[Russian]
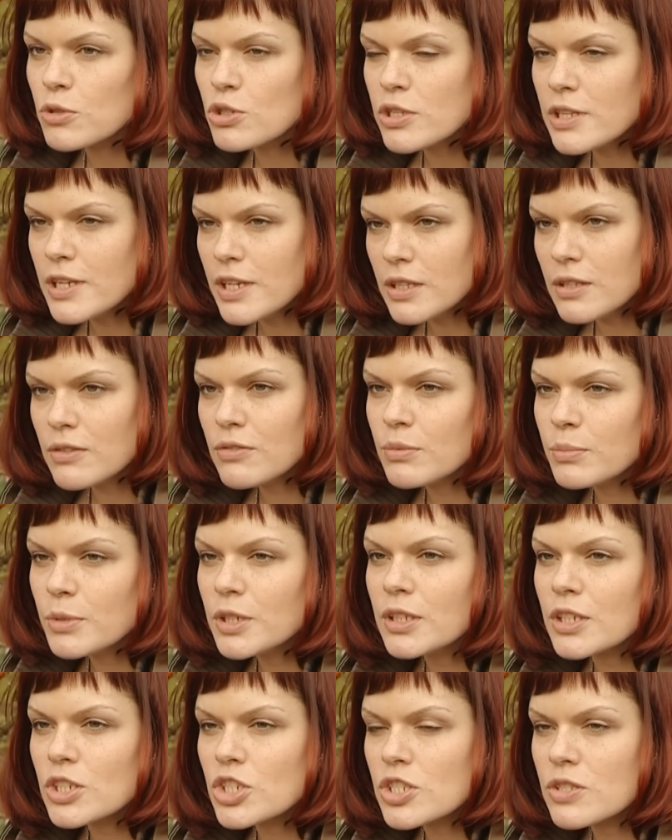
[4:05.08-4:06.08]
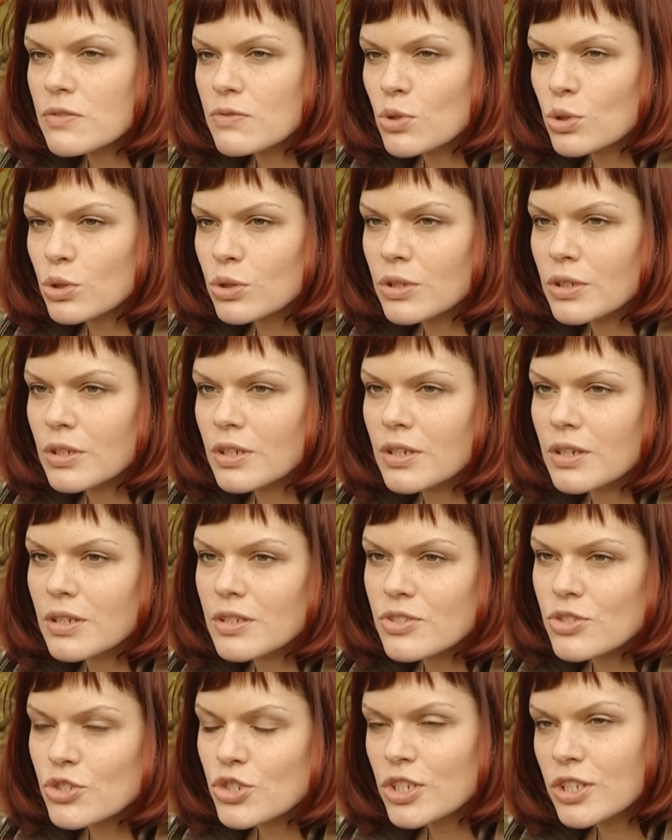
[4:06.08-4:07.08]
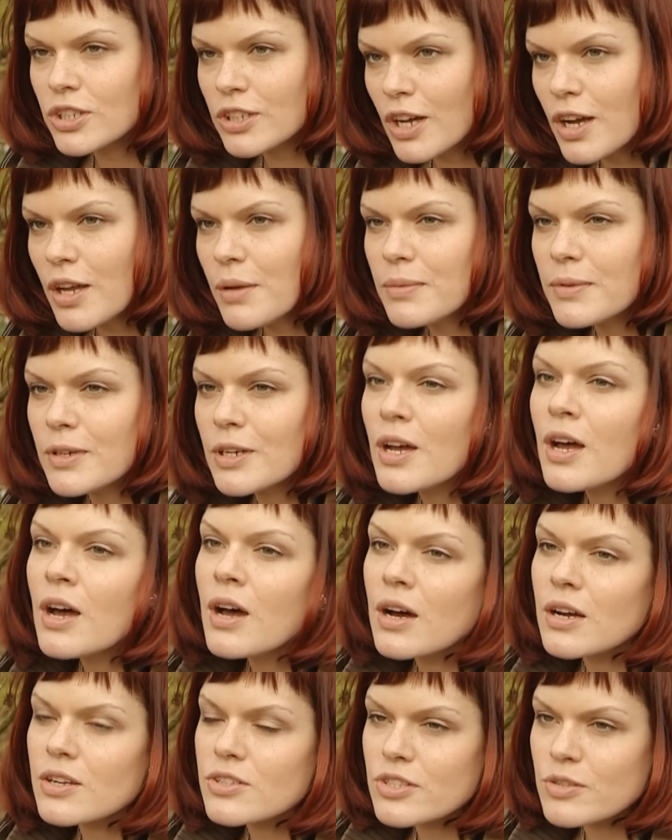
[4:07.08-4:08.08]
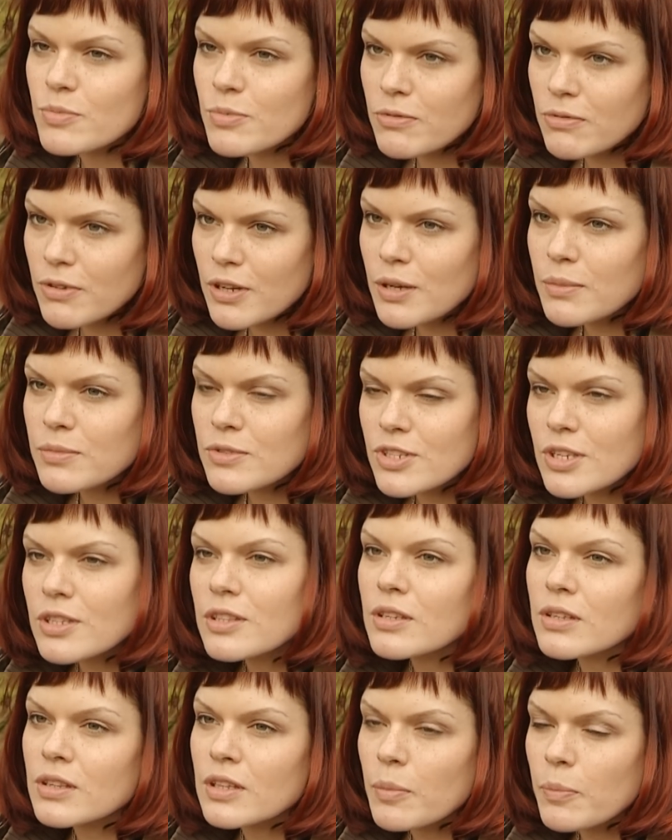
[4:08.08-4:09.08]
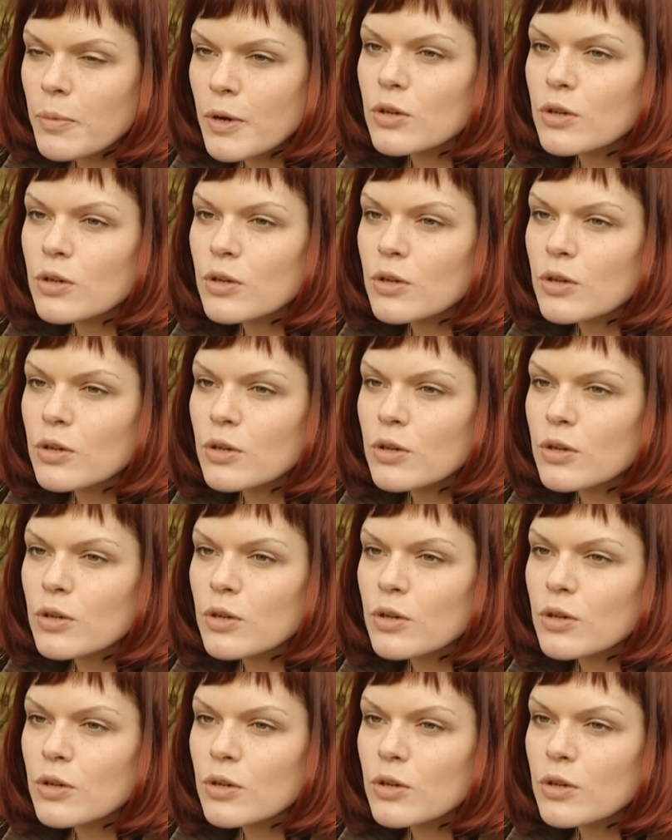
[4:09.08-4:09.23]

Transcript: После этого мы наш сверток э, с черенками э, забываем где-то на